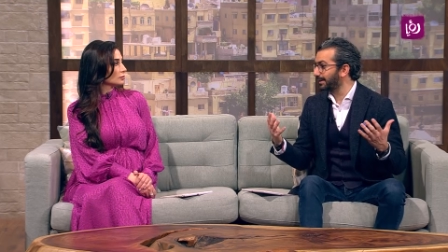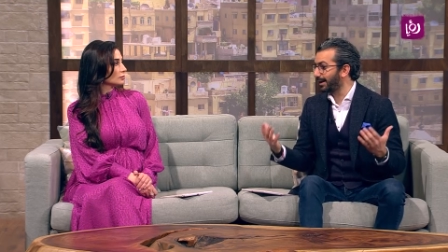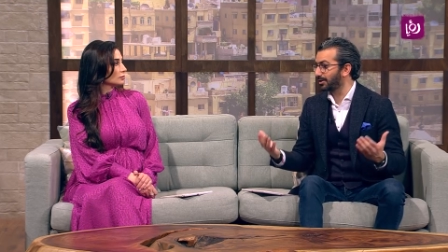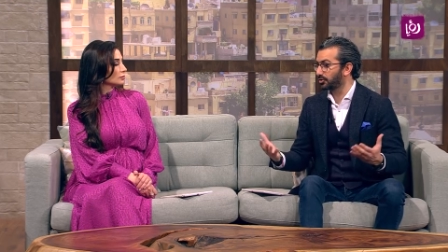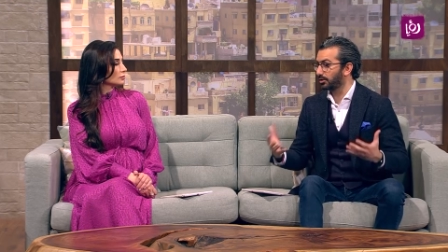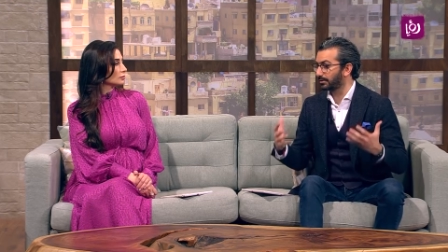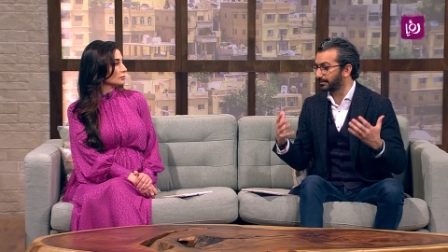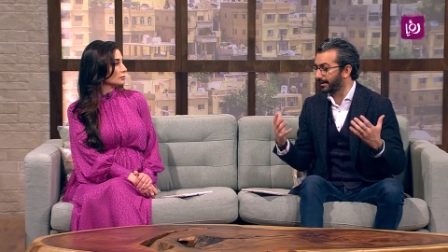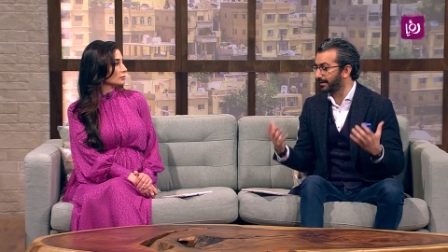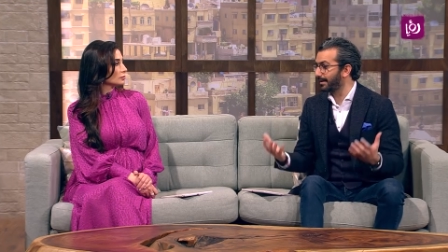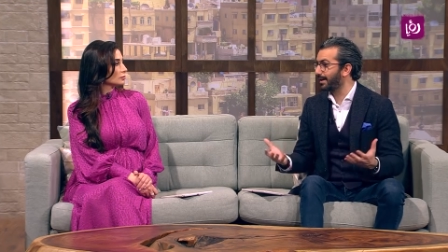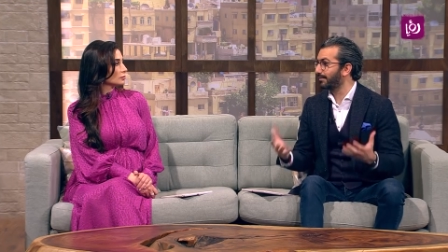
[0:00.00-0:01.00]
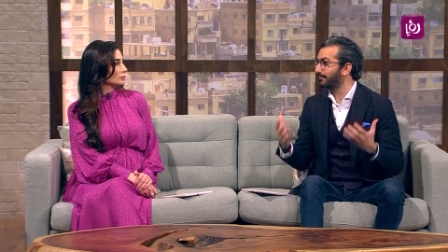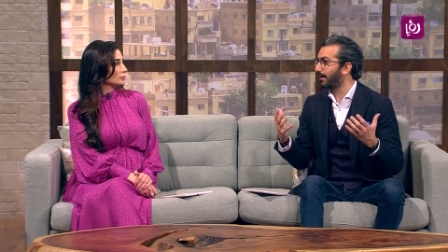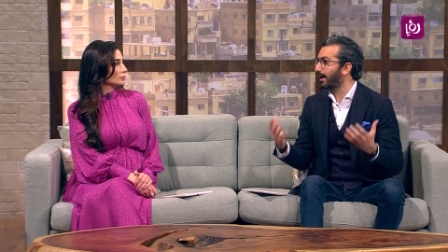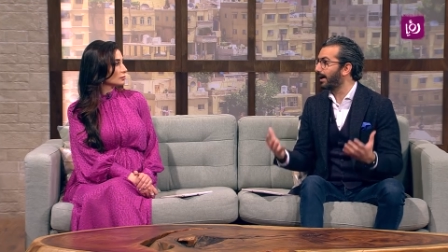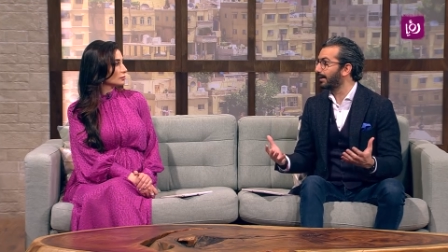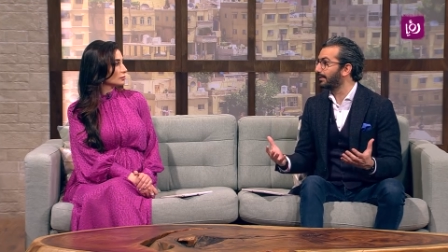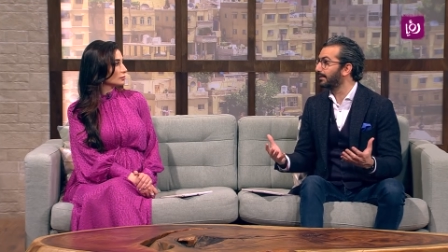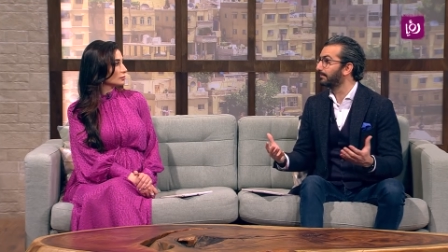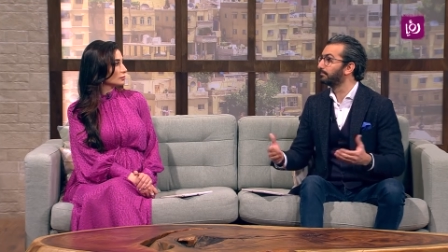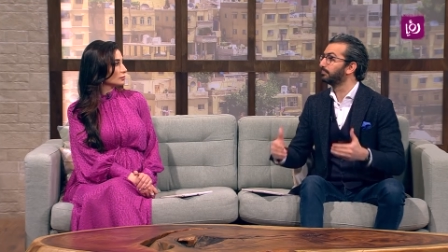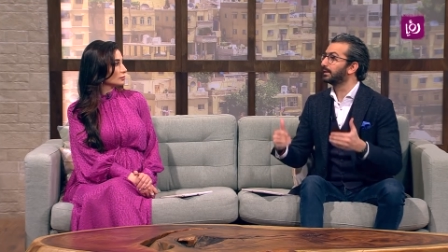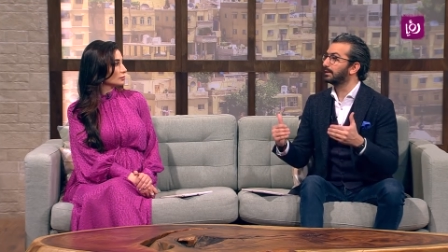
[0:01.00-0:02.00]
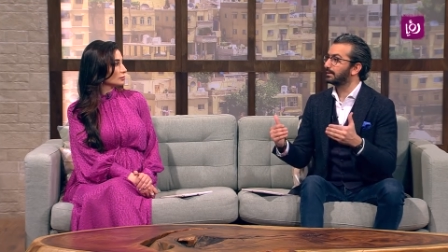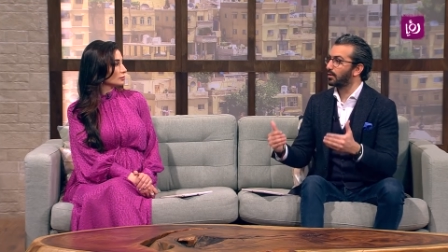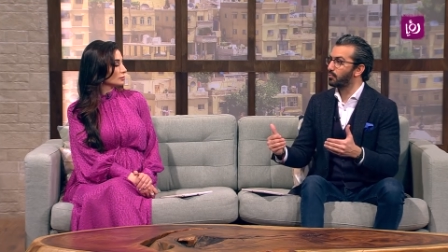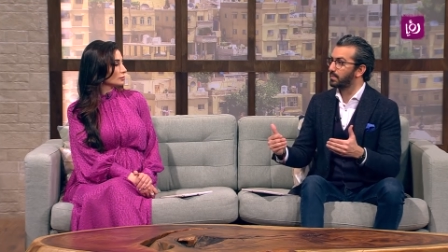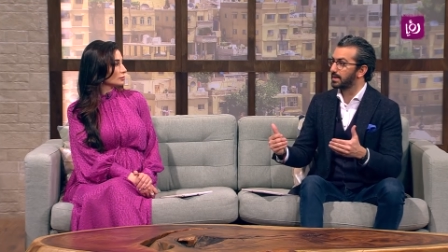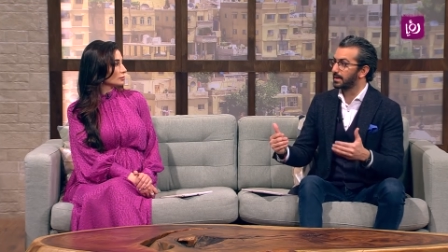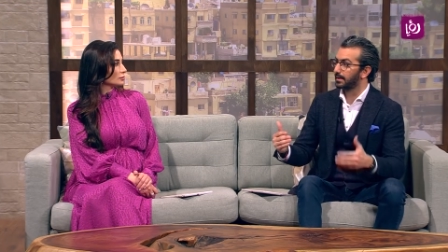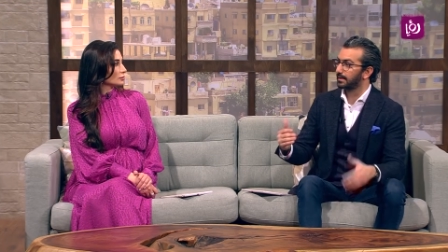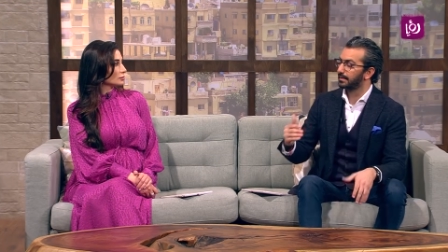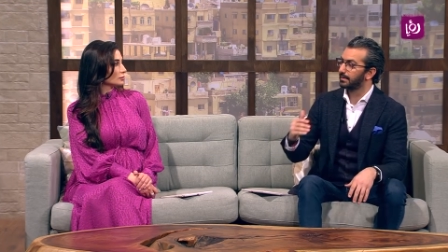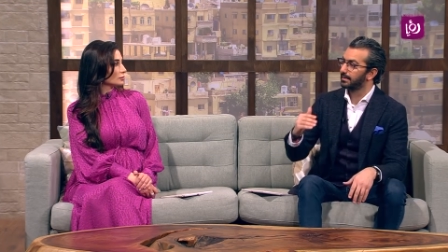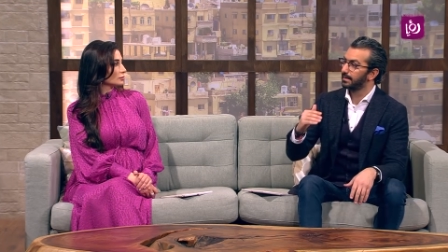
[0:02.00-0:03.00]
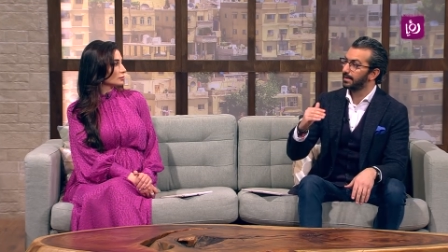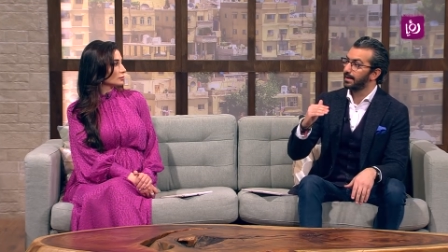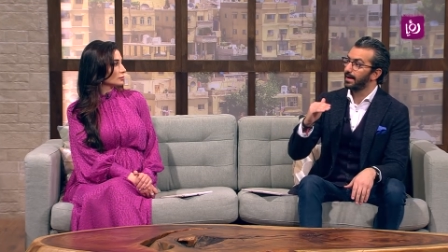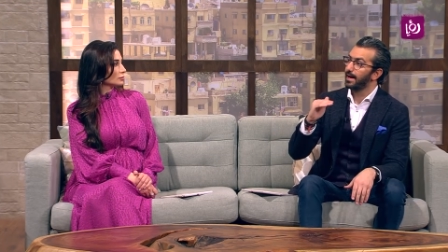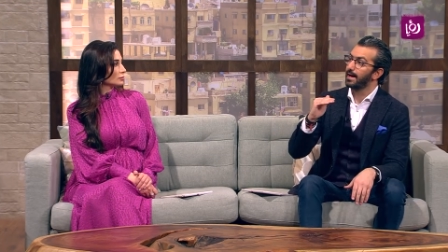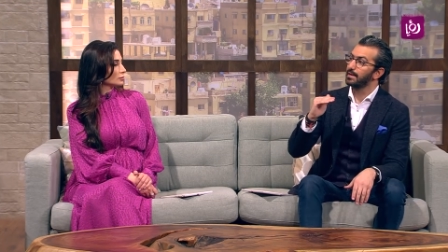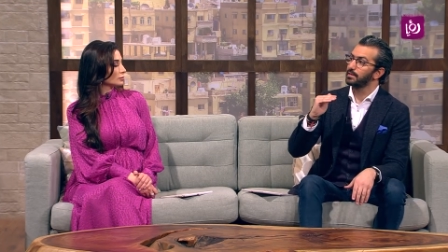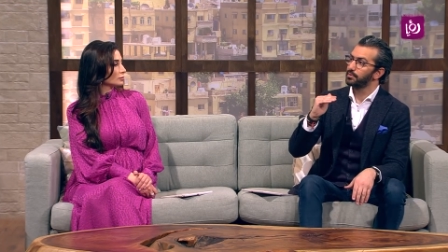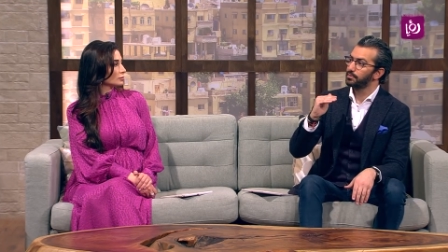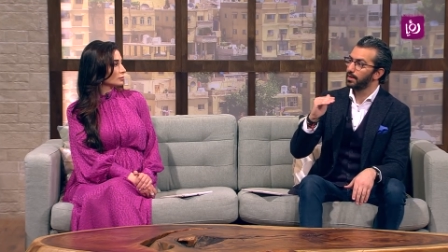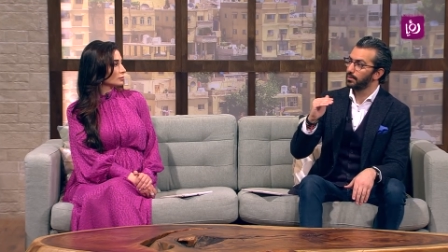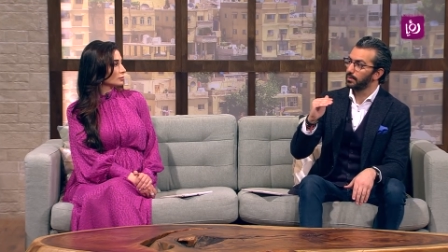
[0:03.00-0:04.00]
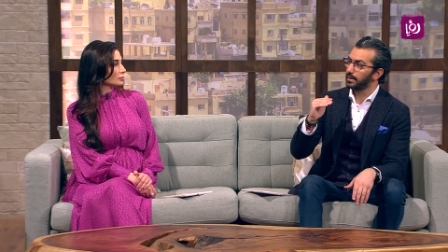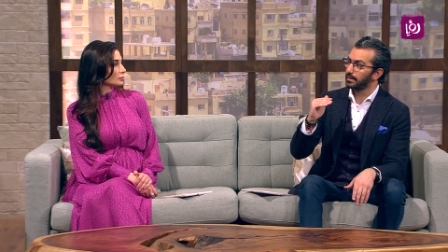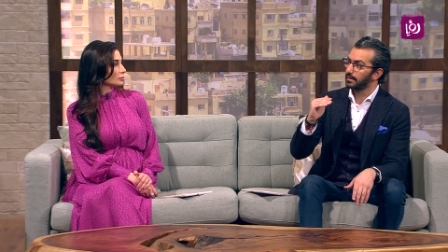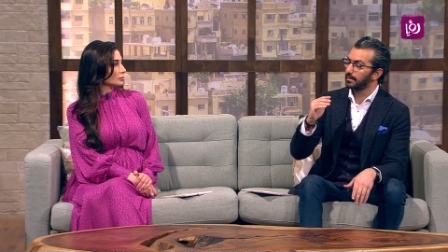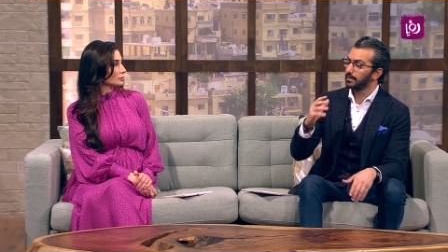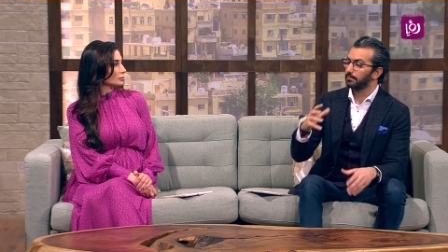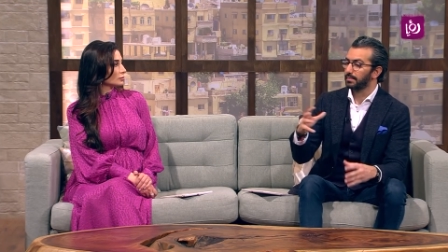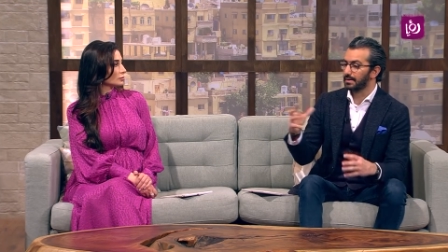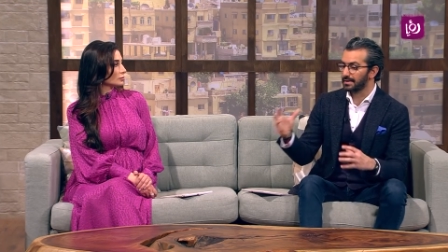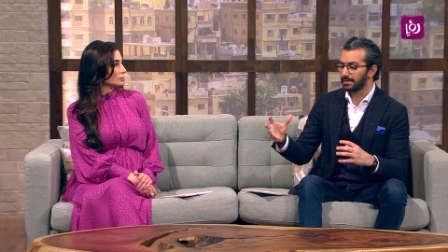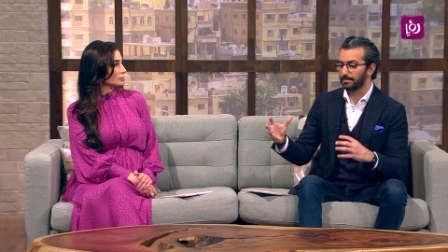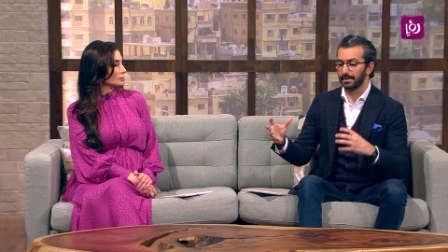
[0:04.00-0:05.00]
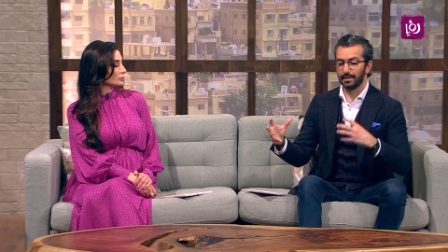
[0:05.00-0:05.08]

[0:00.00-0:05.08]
العشر تلاف حالة يوميا هاي الذروة بالنسبة